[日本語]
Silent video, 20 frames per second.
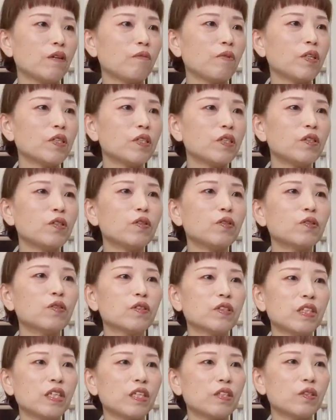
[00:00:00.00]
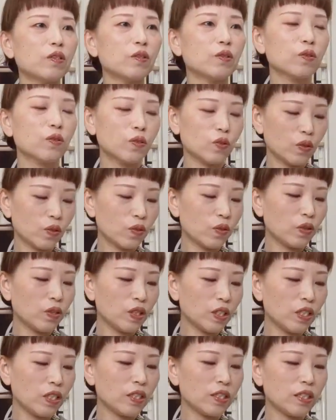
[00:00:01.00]
マジロックねすっごく
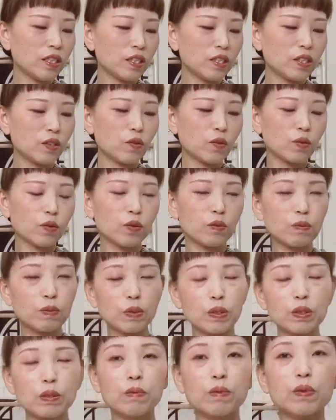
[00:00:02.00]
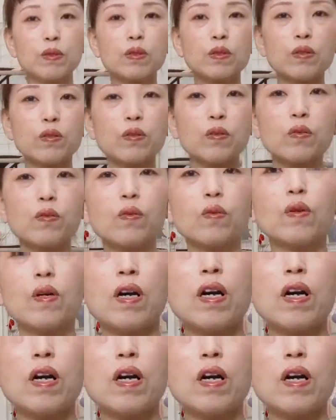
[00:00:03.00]
いいんです。このブツブツのとこ